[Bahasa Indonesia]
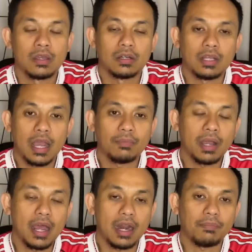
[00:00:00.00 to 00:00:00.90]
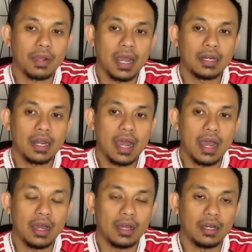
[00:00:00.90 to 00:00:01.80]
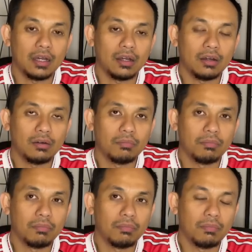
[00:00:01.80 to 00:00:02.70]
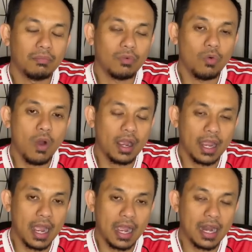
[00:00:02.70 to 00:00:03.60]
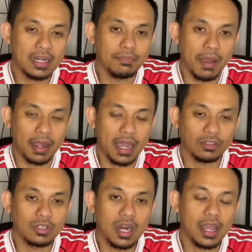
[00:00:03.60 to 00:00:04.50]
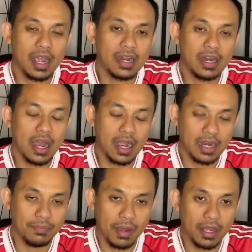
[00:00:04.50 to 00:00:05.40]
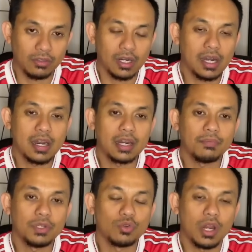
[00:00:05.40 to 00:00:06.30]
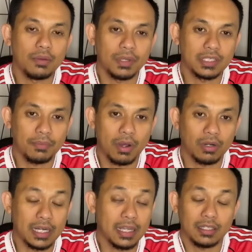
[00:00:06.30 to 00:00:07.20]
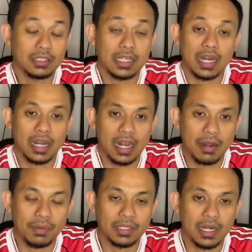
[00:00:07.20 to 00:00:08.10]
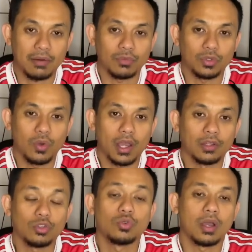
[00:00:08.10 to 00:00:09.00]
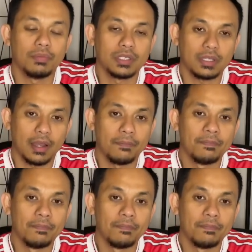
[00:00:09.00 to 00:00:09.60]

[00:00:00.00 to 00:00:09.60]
dengan mengharapkan uh, uang yang akan dipakai atau dana yang ada, akan dipakai itu adalah dari penjualan Mason Mount. Ini secara ringan amatiran menurut gue, itu juga bisa.